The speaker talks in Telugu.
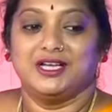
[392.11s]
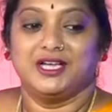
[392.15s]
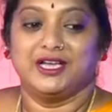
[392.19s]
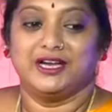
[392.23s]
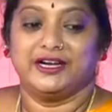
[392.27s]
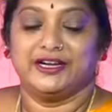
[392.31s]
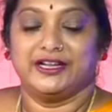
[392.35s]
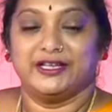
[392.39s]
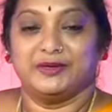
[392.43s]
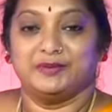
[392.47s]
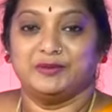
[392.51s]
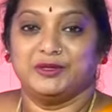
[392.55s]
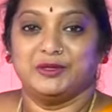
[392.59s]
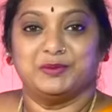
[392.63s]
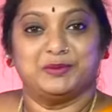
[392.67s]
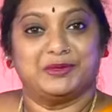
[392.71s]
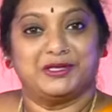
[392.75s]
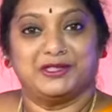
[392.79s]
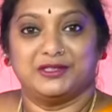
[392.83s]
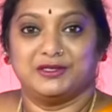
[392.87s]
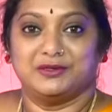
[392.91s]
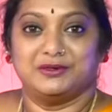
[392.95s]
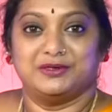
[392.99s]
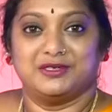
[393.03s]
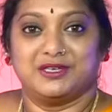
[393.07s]
ఏడు ఎనిమిది
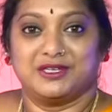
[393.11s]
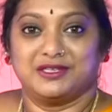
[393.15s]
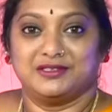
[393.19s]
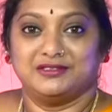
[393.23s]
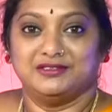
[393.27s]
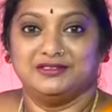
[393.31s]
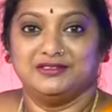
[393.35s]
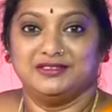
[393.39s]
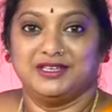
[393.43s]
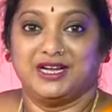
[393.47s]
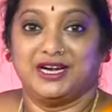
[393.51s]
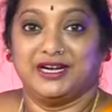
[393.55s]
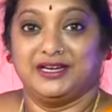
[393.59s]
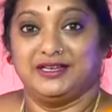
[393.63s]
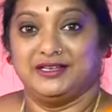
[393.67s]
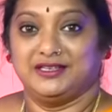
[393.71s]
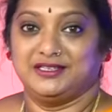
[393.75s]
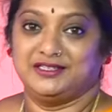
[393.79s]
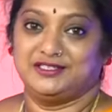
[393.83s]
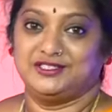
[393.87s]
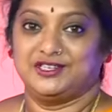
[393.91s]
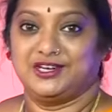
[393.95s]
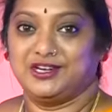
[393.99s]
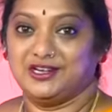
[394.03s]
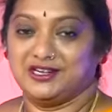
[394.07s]
మంది ఉంటారు అండ్
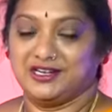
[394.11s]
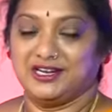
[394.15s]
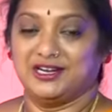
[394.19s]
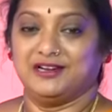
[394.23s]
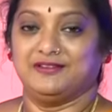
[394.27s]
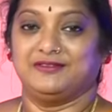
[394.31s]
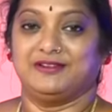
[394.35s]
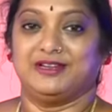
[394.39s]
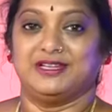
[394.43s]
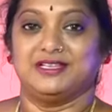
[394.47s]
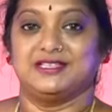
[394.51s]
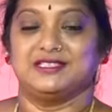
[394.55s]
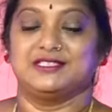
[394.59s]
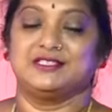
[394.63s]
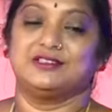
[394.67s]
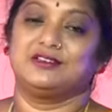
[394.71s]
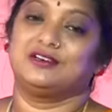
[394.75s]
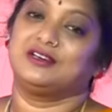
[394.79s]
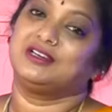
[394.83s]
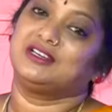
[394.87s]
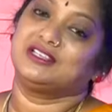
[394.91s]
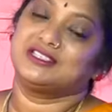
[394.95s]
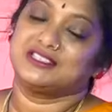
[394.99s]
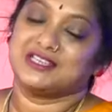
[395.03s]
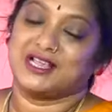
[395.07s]
జనరల్ ఫ్రెండ్స్
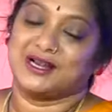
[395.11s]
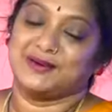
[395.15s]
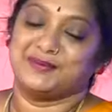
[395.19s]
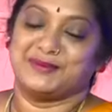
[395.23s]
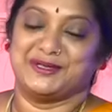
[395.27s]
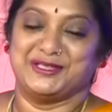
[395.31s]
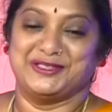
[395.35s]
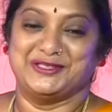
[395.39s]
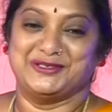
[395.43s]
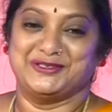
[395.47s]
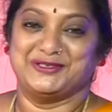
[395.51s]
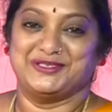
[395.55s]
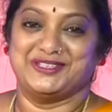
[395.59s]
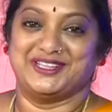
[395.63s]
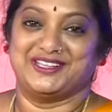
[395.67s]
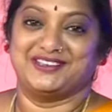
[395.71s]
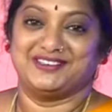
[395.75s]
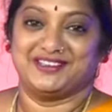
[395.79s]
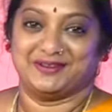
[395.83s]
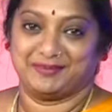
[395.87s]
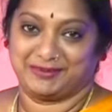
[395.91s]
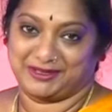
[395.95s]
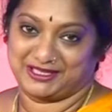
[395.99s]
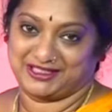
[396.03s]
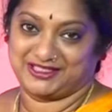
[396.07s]
ఒక చాలా మంది ఉంటారు
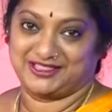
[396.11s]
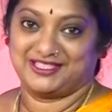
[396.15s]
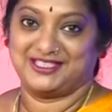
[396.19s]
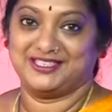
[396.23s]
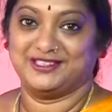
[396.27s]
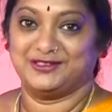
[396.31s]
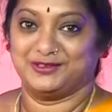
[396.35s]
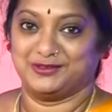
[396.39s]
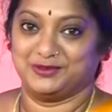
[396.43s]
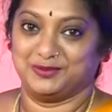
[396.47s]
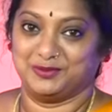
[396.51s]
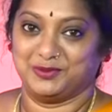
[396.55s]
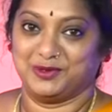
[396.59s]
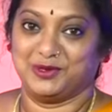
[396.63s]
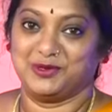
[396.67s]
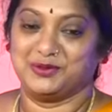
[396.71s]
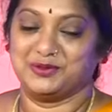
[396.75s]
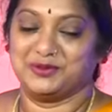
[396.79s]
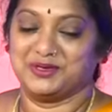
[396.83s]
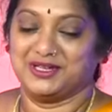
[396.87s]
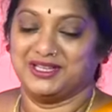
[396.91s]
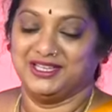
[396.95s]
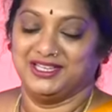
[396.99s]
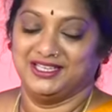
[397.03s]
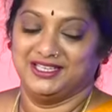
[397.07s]
ప్రతి గ్రూప్లో
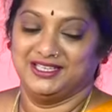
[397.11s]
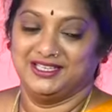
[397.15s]
కూడా